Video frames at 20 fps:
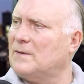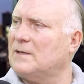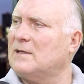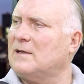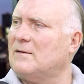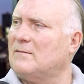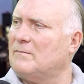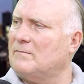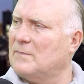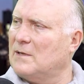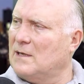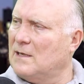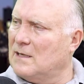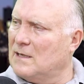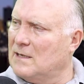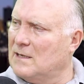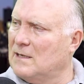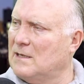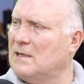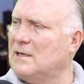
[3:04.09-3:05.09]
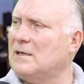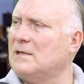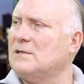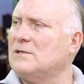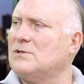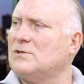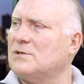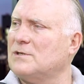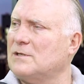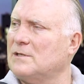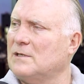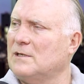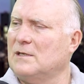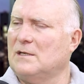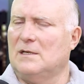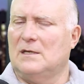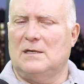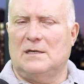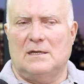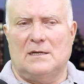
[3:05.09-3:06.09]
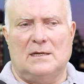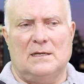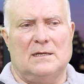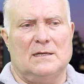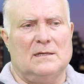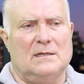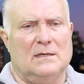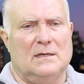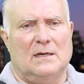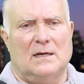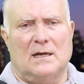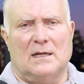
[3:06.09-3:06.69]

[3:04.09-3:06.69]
para estar tá elegante, né?